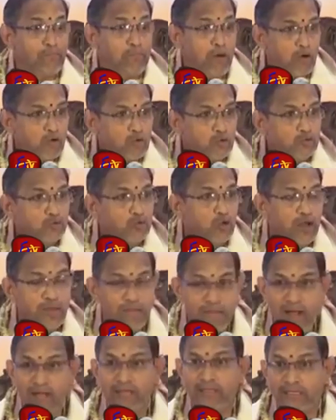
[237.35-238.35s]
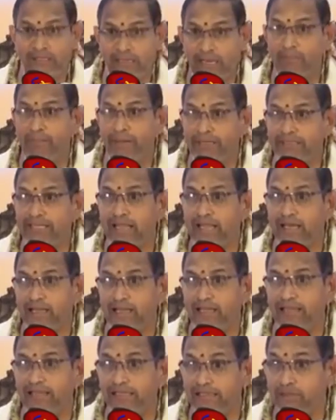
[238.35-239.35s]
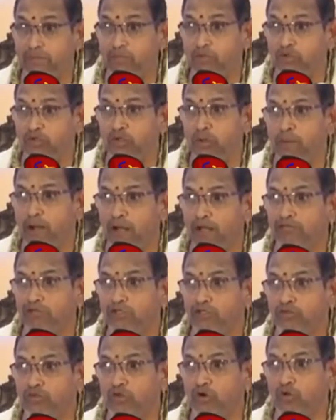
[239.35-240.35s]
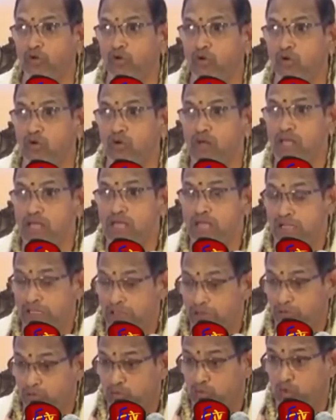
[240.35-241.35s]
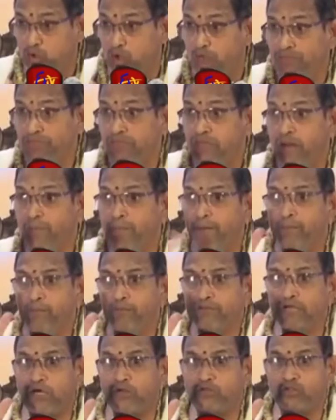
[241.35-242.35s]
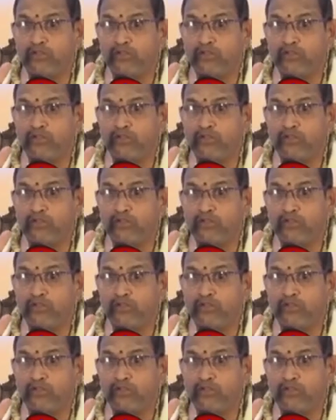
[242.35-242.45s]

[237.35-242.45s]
భక్తుడి మాట నిలబెట్టాలి ఇది ముందు భగవంతుడు తొందరపడిపోతాడు